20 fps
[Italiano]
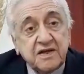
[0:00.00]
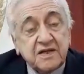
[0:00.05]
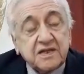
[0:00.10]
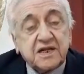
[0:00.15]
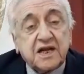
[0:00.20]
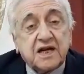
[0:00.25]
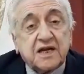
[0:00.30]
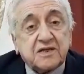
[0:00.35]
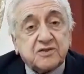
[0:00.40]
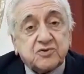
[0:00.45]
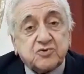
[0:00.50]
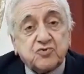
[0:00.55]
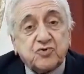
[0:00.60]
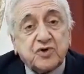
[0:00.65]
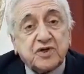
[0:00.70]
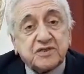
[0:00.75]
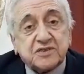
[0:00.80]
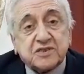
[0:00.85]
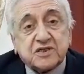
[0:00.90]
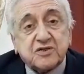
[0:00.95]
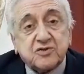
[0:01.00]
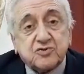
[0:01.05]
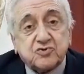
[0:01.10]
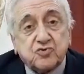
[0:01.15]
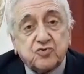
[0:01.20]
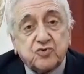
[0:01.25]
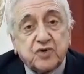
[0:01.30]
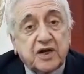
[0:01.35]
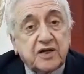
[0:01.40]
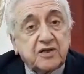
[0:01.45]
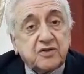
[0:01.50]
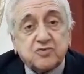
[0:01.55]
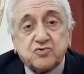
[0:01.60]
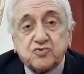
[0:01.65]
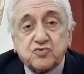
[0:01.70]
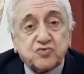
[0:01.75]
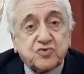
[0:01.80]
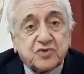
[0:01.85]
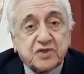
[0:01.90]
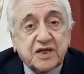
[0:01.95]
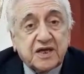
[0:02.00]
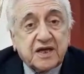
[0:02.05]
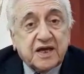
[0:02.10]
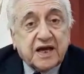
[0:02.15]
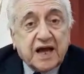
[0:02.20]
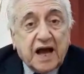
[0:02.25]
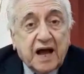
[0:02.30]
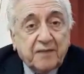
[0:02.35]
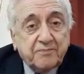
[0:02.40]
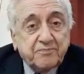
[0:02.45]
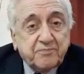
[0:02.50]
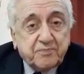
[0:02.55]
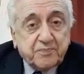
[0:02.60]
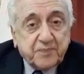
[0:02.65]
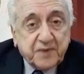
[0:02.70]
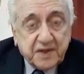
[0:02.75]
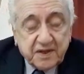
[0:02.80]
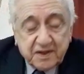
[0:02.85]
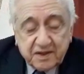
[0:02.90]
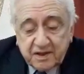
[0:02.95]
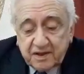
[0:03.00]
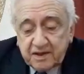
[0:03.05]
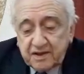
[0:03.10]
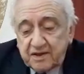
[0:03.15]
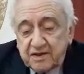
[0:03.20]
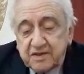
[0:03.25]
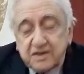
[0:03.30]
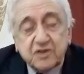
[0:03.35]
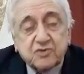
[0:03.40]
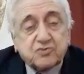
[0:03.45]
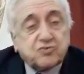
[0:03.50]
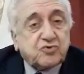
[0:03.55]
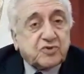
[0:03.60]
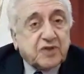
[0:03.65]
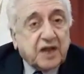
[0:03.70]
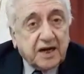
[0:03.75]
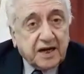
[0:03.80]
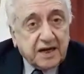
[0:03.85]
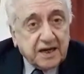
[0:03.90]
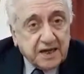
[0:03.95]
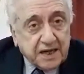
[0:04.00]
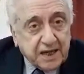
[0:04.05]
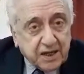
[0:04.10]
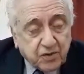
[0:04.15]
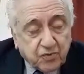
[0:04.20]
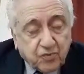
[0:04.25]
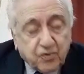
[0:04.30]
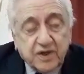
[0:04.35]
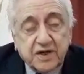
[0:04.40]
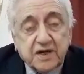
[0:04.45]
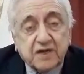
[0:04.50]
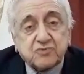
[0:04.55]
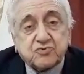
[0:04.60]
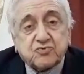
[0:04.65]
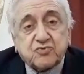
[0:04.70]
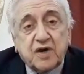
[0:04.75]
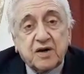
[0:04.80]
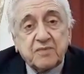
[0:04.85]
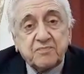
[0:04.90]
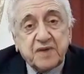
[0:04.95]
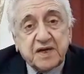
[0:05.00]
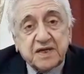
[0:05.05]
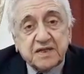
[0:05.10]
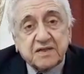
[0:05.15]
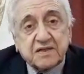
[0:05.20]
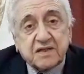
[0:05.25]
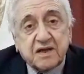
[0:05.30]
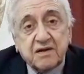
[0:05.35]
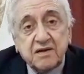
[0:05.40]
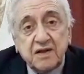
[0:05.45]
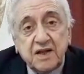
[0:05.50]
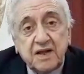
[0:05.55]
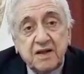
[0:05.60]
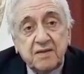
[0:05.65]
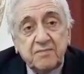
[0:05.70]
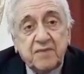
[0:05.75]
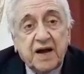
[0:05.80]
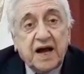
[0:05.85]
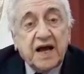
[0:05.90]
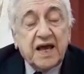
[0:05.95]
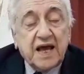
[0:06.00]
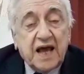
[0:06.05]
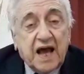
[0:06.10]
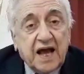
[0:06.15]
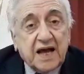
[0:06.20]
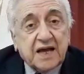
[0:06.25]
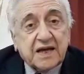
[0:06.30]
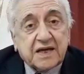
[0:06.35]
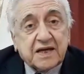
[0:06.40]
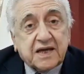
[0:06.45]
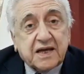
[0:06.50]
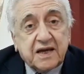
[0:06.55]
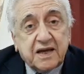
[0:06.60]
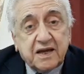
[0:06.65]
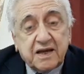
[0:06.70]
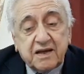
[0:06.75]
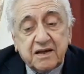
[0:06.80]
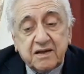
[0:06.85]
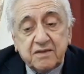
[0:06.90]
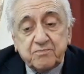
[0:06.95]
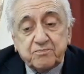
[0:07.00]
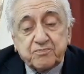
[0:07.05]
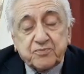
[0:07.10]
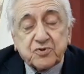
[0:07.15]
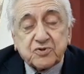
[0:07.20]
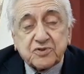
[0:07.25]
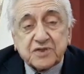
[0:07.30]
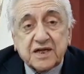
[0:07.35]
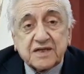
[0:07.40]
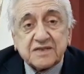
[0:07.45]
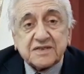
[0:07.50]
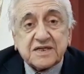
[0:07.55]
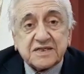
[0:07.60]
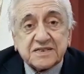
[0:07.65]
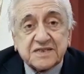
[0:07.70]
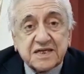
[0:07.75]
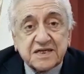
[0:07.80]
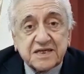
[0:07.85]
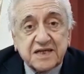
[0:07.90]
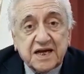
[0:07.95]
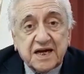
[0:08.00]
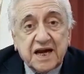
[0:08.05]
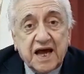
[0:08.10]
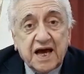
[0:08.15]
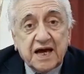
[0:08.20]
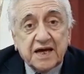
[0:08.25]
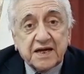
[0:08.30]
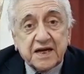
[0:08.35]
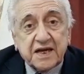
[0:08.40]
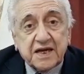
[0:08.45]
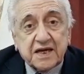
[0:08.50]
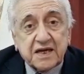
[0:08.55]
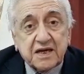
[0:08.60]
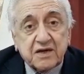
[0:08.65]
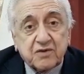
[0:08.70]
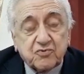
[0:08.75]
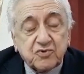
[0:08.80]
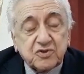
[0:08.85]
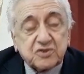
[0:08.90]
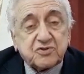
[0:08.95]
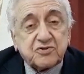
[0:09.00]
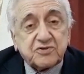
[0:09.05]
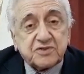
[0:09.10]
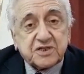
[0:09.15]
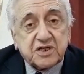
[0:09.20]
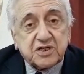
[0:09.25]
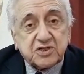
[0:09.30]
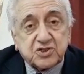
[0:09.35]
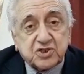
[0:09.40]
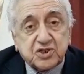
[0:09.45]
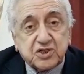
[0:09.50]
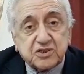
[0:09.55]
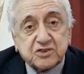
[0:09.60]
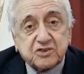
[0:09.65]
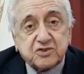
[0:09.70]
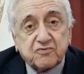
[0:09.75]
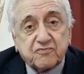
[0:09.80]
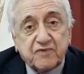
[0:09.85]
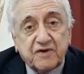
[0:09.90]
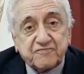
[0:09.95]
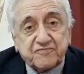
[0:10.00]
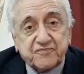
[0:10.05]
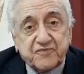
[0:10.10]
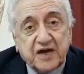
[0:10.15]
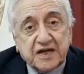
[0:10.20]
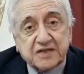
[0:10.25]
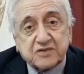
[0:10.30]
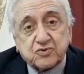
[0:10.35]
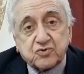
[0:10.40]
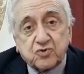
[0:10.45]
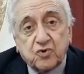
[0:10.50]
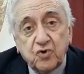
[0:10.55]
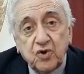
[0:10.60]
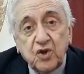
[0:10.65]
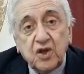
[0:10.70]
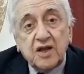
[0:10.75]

di lettura e scrittura in tutti i campi, in tutte le lingue naturalmente, ma è anche importante segnalare che questo esercizio va fatto